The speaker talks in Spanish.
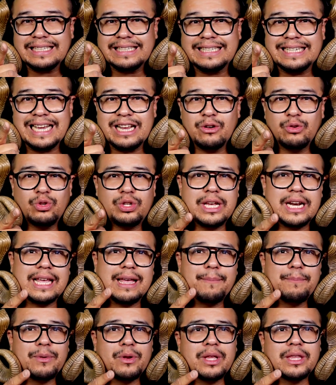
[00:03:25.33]
Se anuncia el
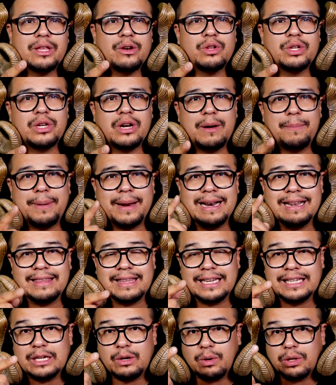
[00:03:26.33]
Campeonato Nacional para el
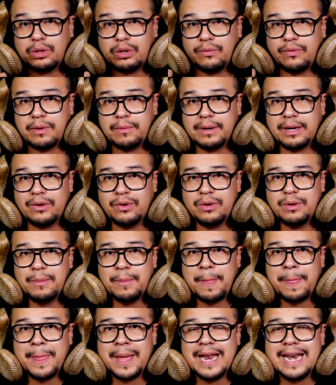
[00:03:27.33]
3 y 4 de febrero.
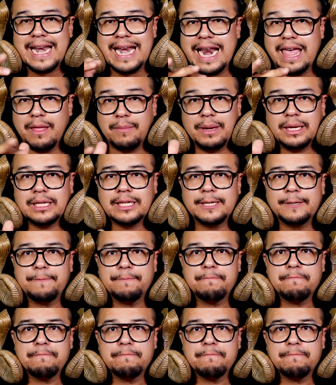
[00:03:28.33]
Nada más.